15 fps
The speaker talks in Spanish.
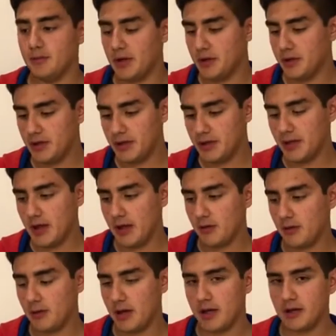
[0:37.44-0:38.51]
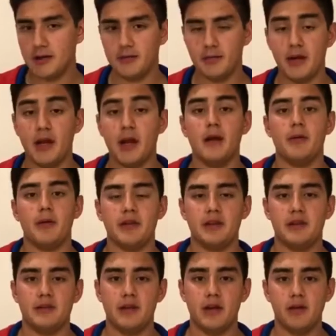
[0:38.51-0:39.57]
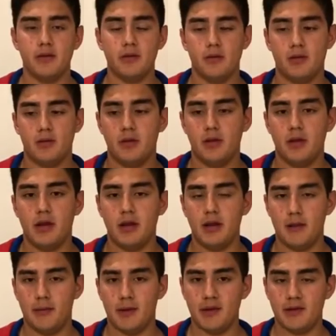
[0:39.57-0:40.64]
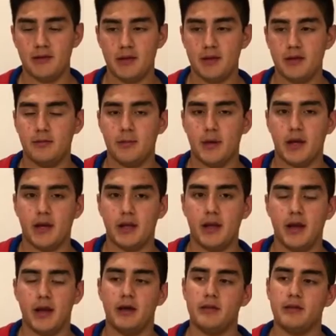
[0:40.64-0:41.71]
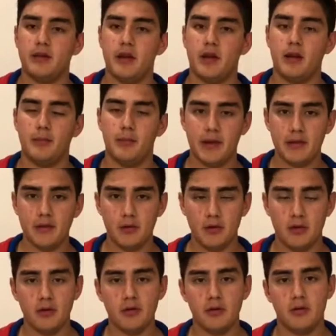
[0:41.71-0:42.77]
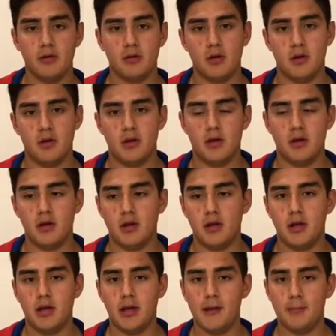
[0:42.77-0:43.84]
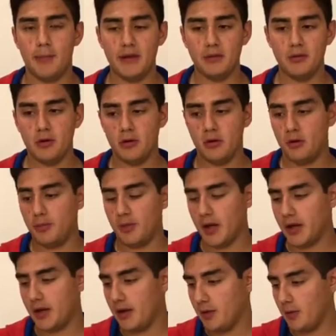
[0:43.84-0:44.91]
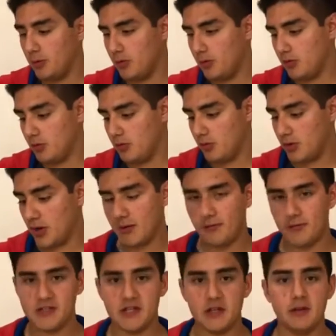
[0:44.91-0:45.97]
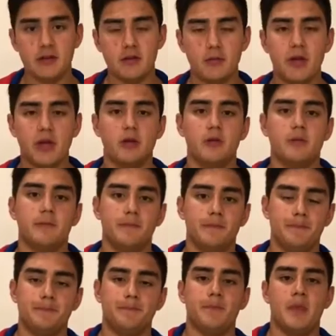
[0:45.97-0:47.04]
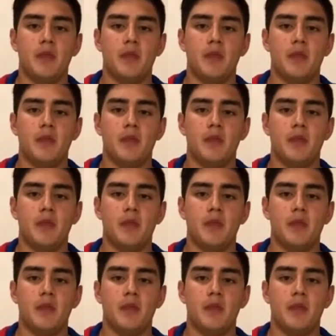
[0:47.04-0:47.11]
y ese plano inclinado activaría la ballesta, la ballesta dispararía hacia el péndulo, el péndulo golpearía una ficha de dominó